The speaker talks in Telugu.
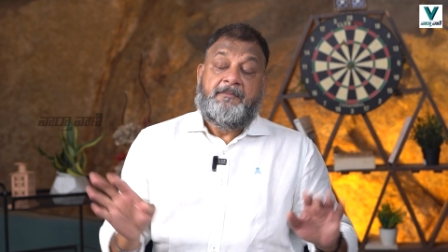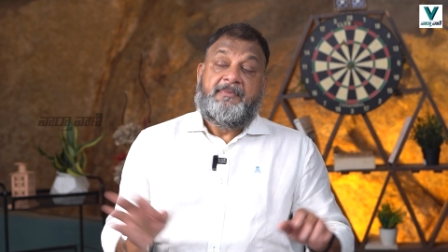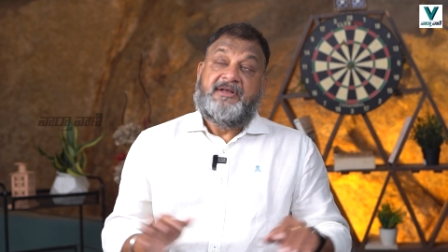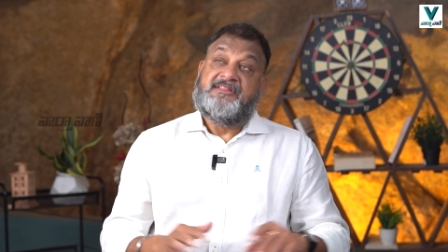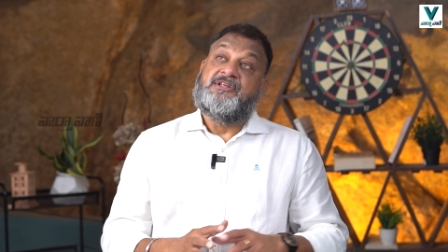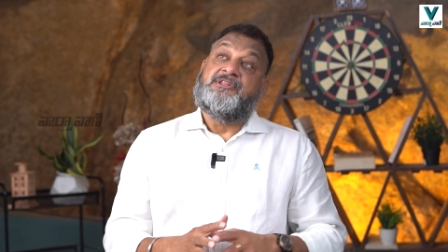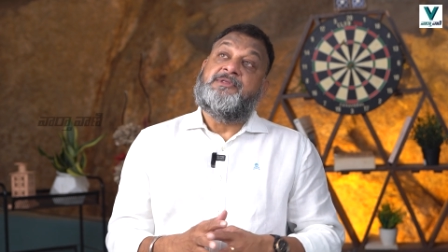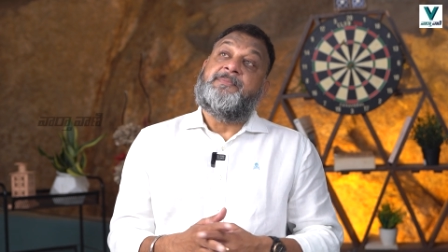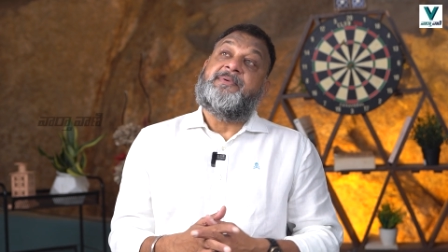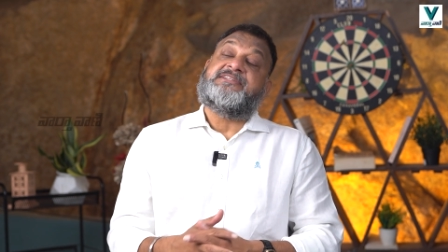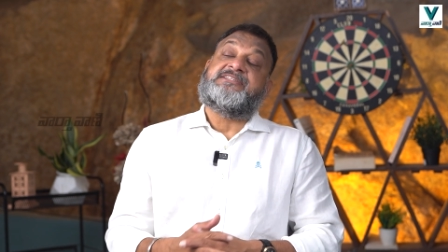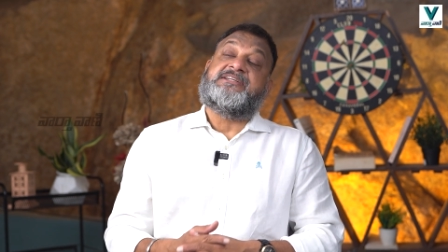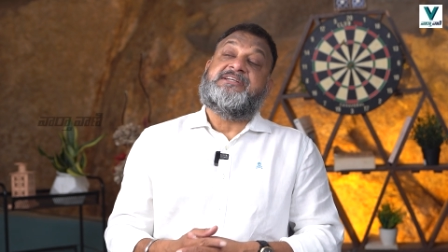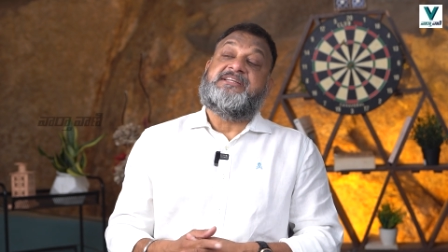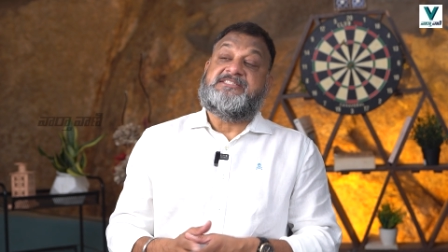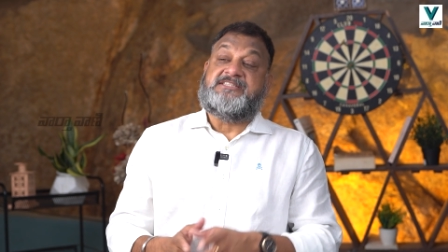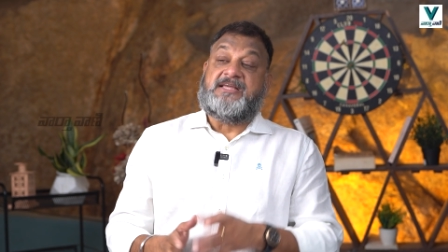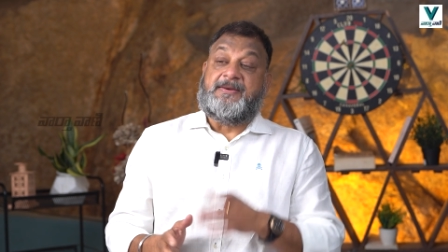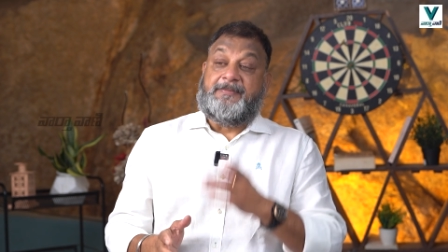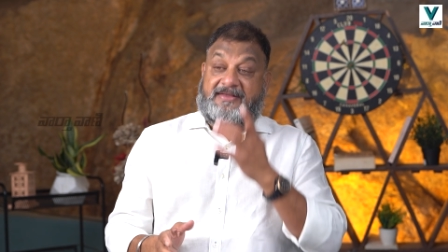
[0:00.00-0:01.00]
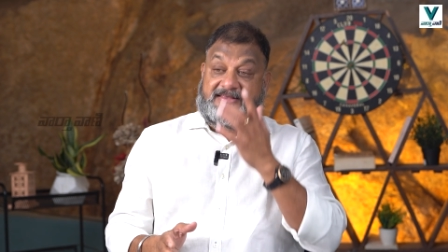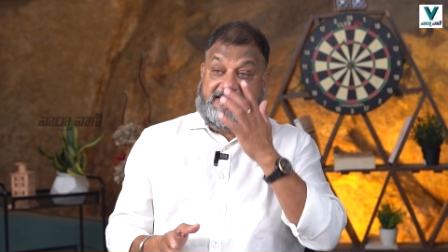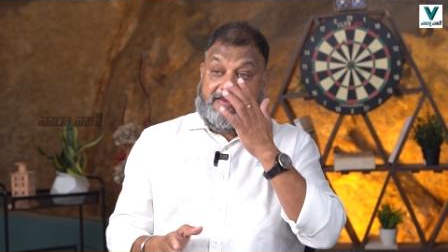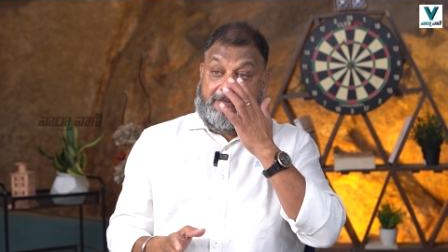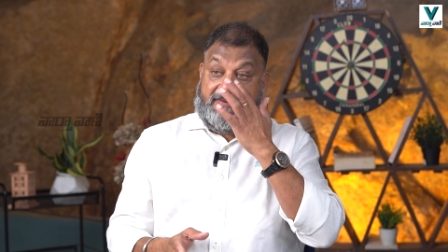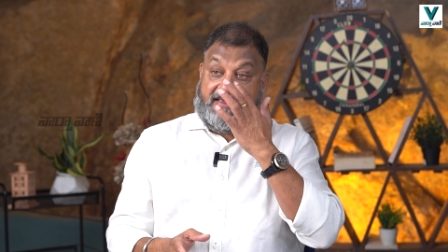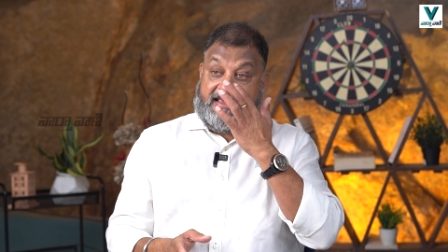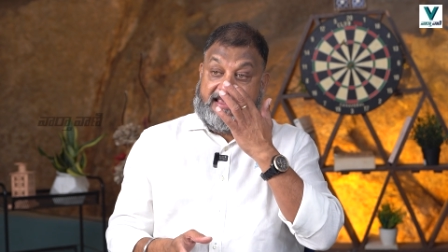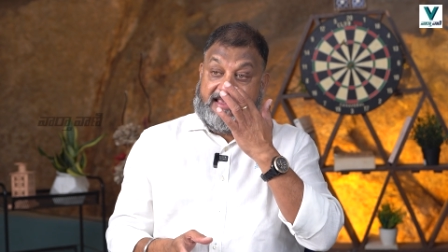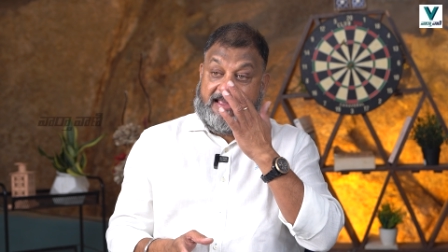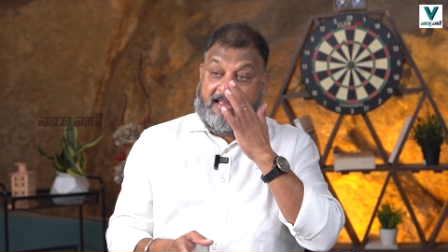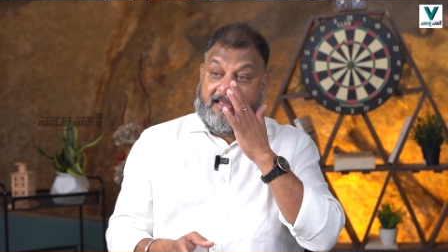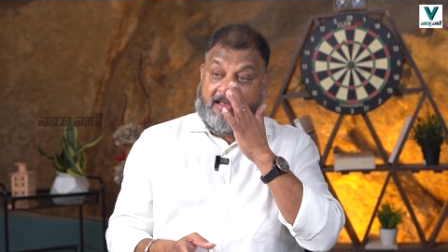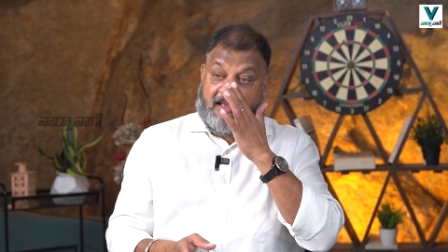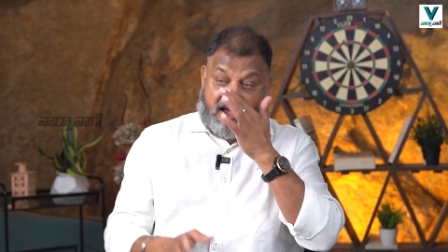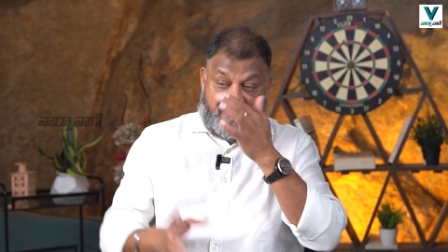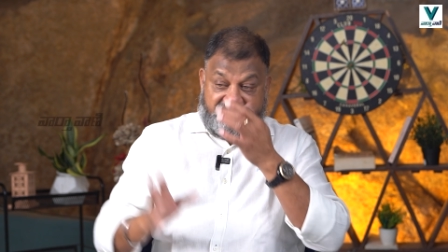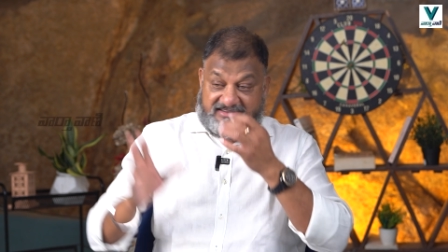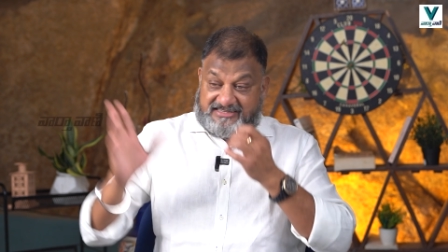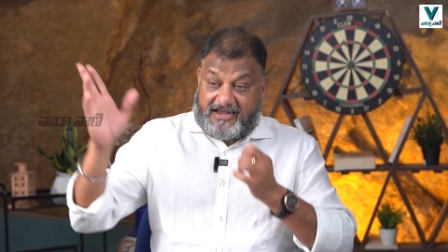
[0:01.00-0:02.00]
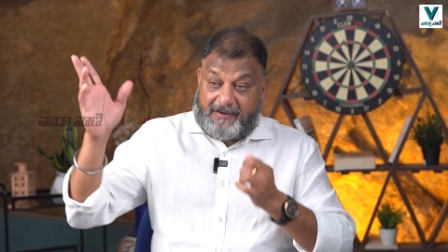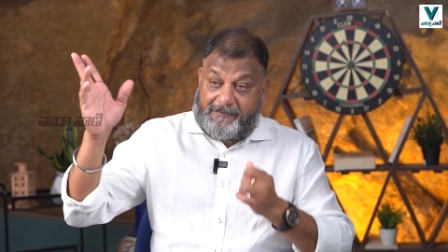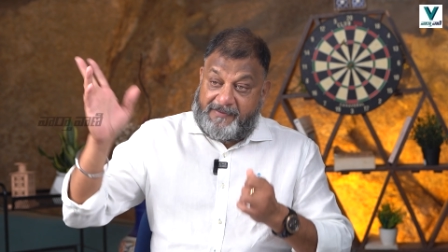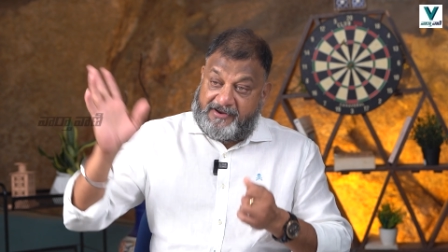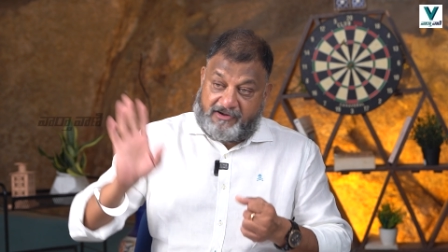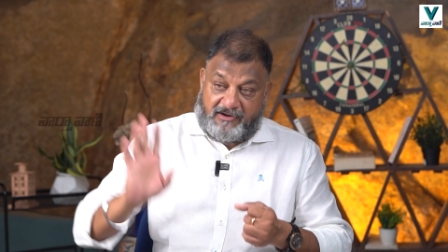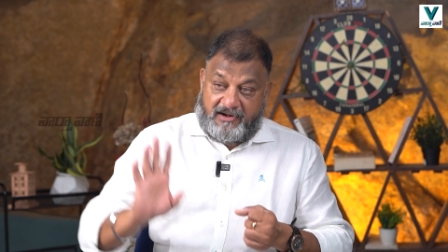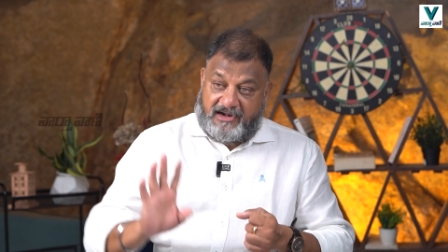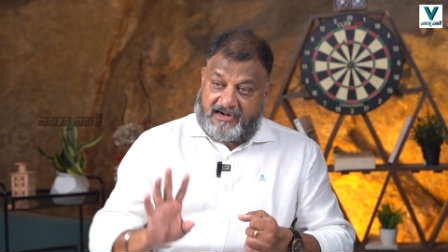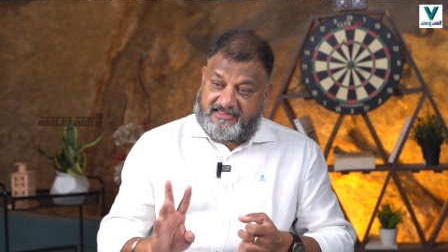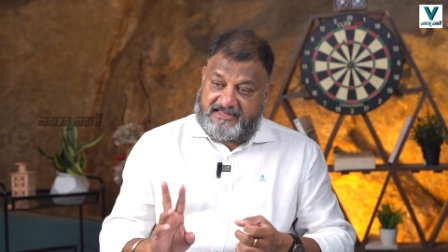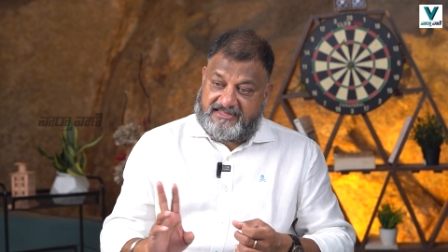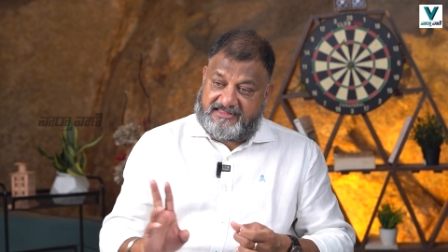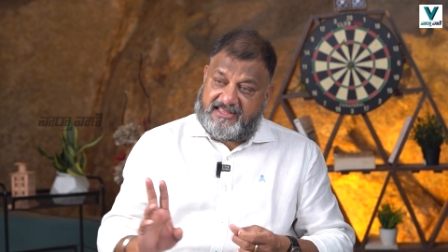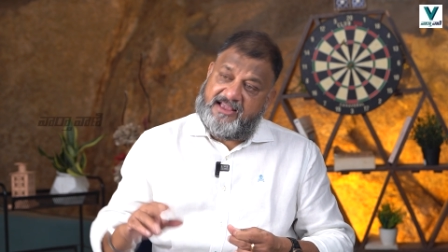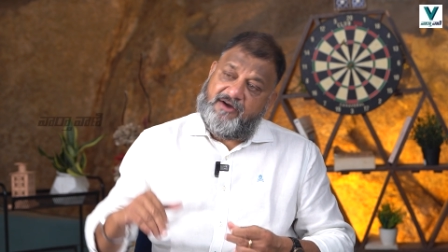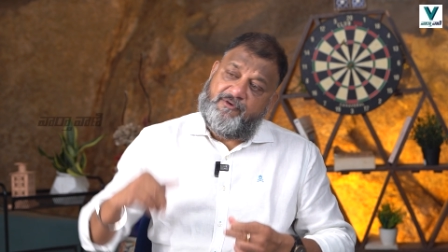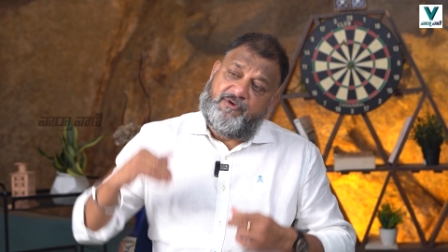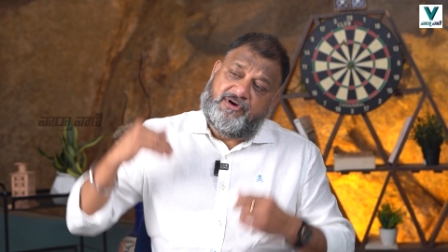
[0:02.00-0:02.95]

పద్దెనిమిది పర్సెంట్ ఇచ్చారు బీజేపీకి ఆ విశాఖపట్నం లాంటిది అయితే